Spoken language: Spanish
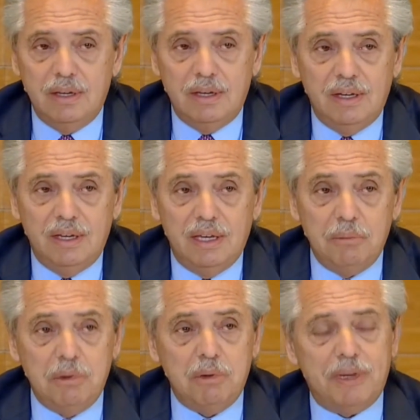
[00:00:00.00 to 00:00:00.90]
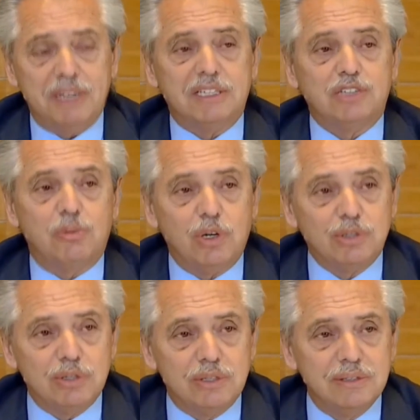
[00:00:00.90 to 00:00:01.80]
Y a mí me parece
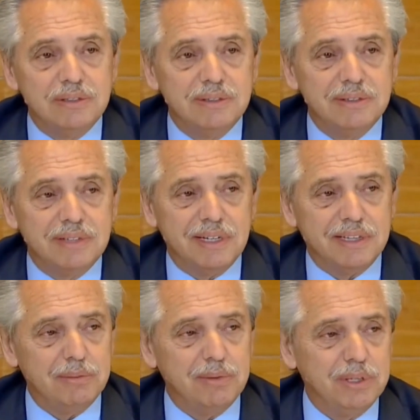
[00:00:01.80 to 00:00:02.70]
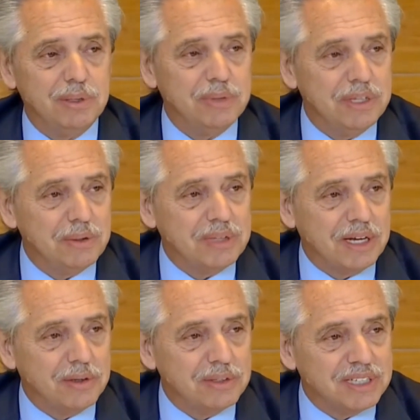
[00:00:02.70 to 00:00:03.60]
asombroso que estemos discutiendo estas
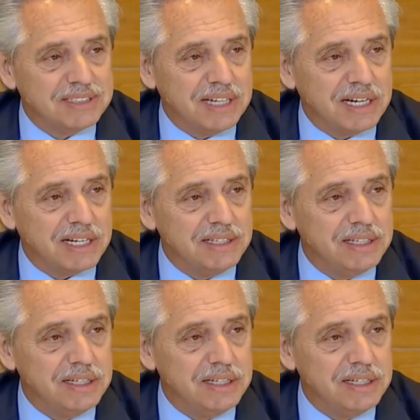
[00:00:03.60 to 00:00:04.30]
cosas en Argentina.